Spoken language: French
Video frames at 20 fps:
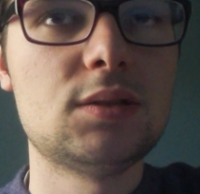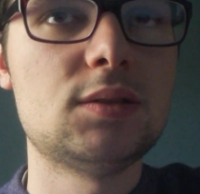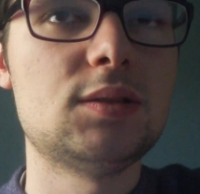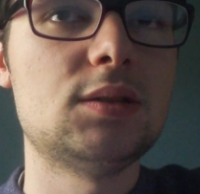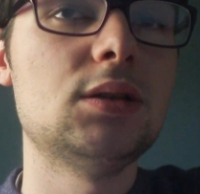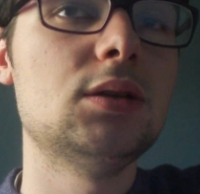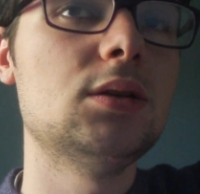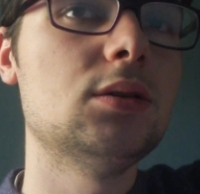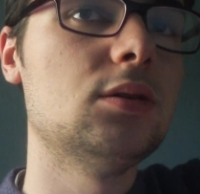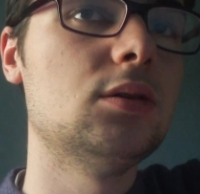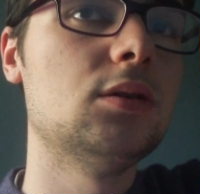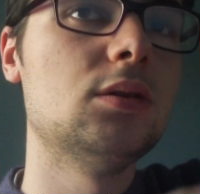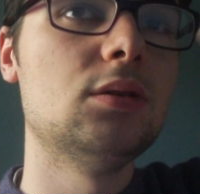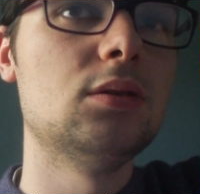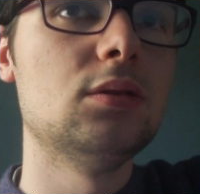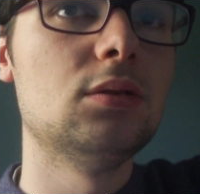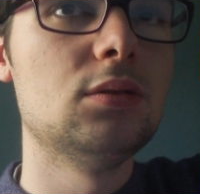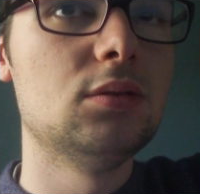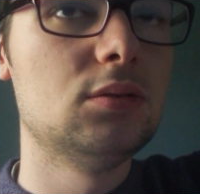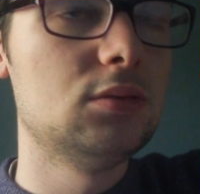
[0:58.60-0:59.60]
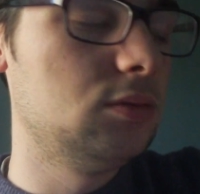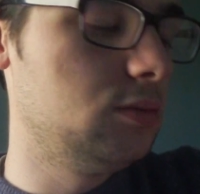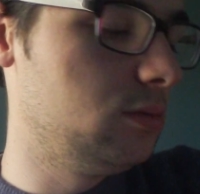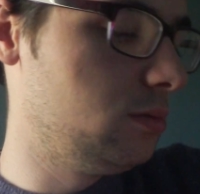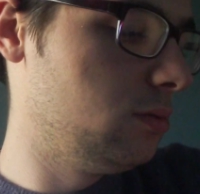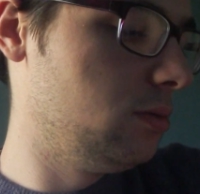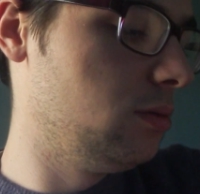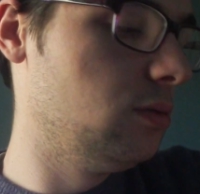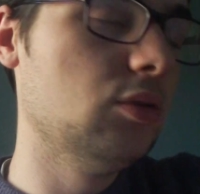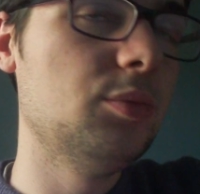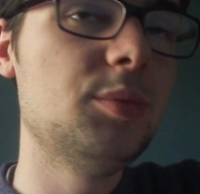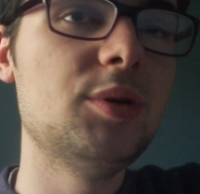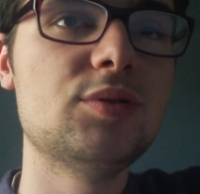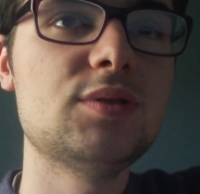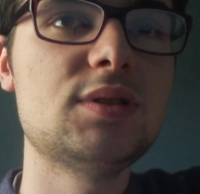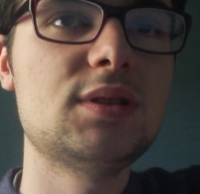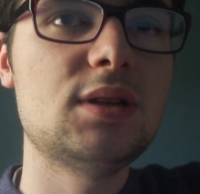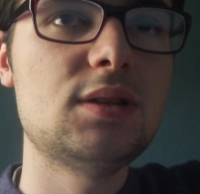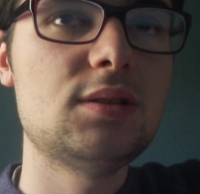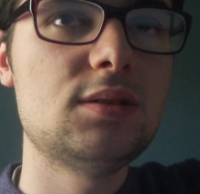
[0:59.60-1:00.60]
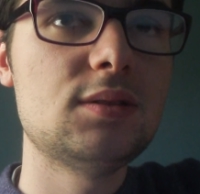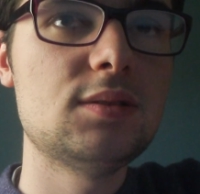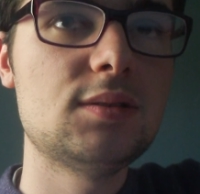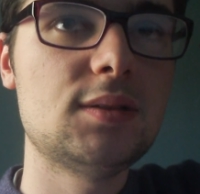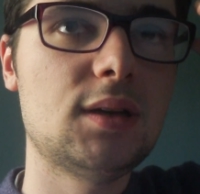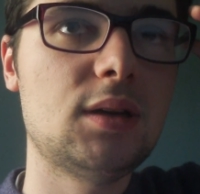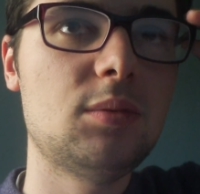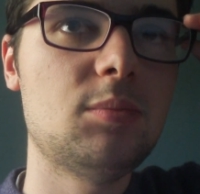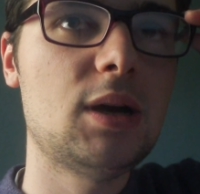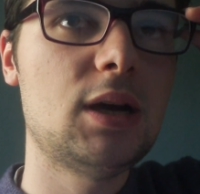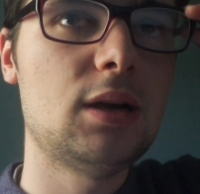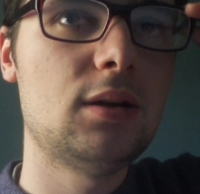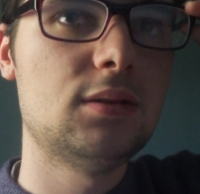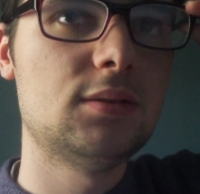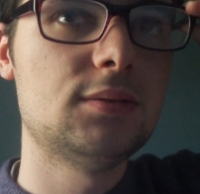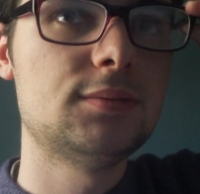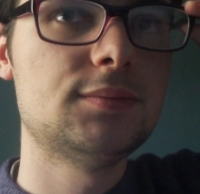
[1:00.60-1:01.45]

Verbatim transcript: C'est euh, l'homéostasie cérébrale.